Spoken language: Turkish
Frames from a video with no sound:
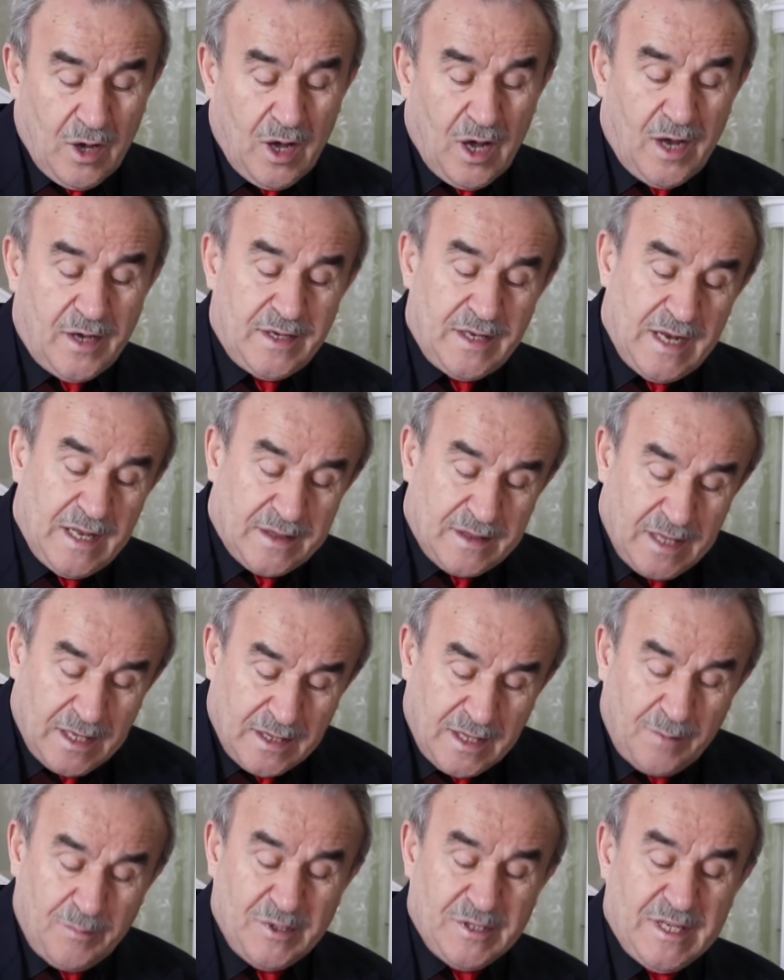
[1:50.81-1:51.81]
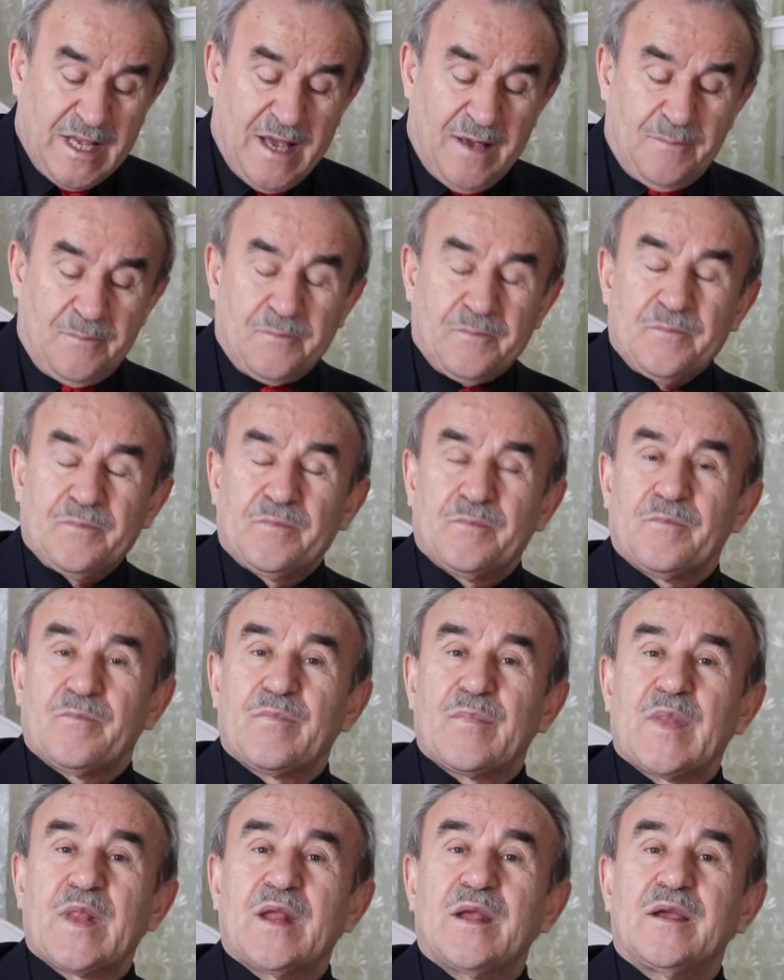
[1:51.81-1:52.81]
ahirette de bize
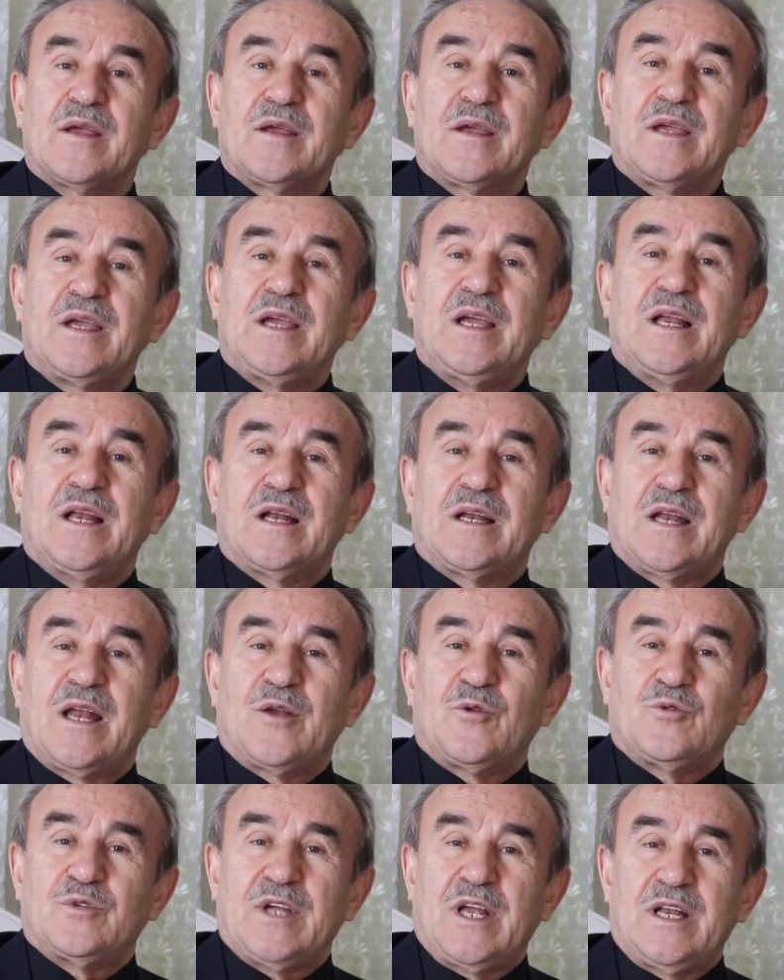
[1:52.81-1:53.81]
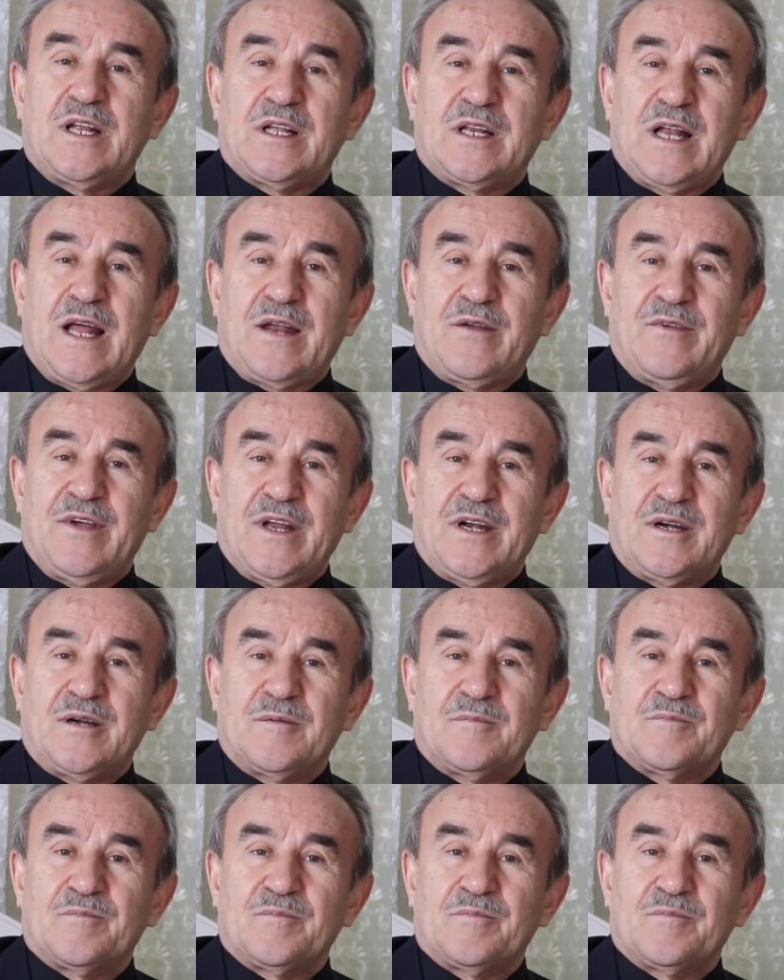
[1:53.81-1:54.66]
iyilikler, güzellikler ver.